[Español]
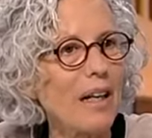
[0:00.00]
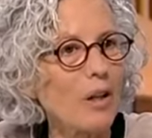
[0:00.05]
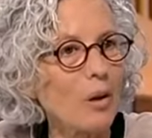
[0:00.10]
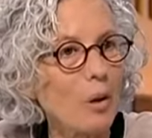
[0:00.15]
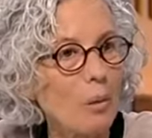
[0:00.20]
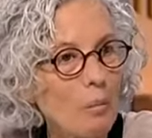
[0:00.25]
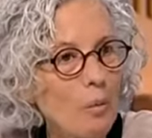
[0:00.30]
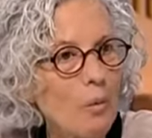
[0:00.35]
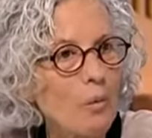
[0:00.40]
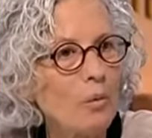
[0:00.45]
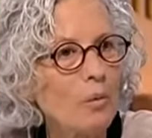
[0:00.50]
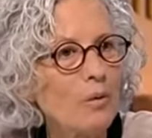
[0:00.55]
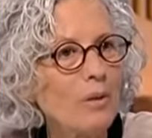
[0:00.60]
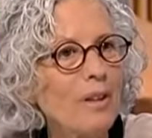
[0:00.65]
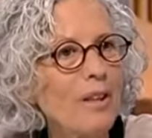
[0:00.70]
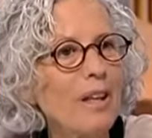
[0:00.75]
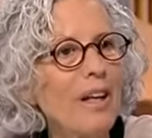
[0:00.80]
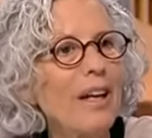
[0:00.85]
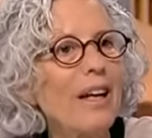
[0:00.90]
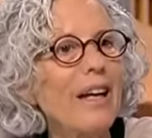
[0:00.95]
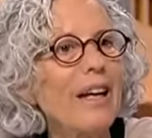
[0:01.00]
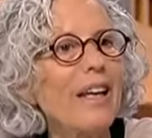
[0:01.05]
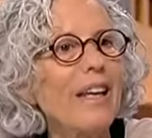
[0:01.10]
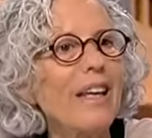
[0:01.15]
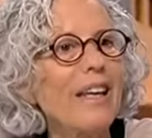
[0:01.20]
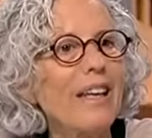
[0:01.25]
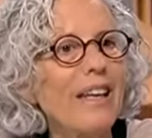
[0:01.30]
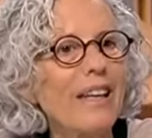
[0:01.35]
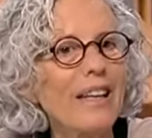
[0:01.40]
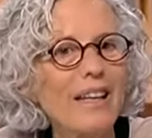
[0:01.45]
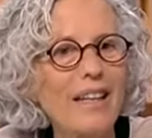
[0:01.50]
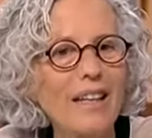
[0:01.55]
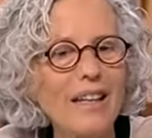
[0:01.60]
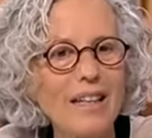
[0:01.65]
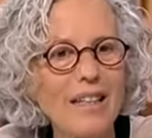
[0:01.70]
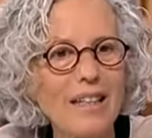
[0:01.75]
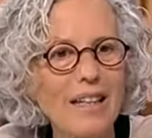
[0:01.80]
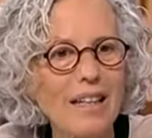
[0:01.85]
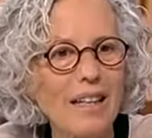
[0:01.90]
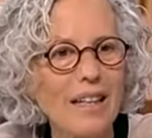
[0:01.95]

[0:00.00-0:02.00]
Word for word: común y que